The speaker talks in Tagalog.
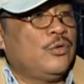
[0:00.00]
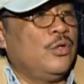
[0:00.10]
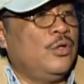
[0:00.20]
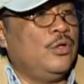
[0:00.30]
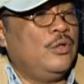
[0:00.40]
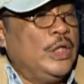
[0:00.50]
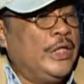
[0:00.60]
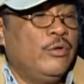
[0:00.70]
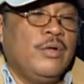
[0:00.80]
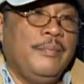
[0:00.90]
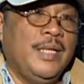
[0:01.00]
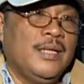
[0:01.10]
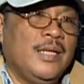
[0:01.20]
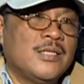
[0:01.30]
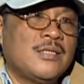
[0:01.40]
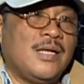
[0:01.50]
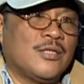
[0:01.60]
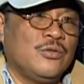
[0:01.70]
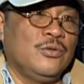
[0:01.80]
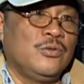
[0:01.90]
totoo, hindi ko nga binigyan ng
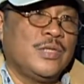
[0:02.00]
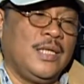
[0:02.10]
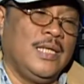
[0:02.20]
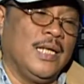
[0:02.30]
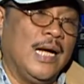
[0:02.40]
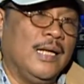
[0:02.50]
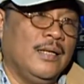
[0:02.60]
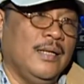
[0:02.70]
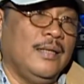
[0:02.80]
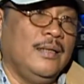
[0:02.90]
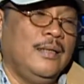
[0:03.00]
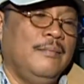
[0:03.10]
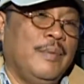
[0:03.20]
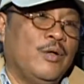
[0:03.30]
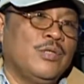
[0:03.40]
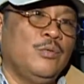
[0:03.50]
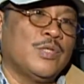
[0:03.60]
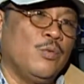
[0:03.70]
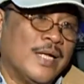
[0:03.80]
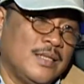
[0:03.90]
instruction doon sa kanyang gag eh. Pero she
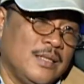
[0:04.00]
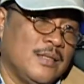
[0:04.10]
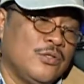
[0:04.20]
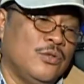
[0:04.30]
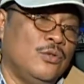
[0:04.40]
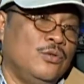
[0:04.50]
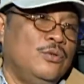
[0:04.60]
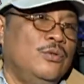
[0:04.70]
was watching the show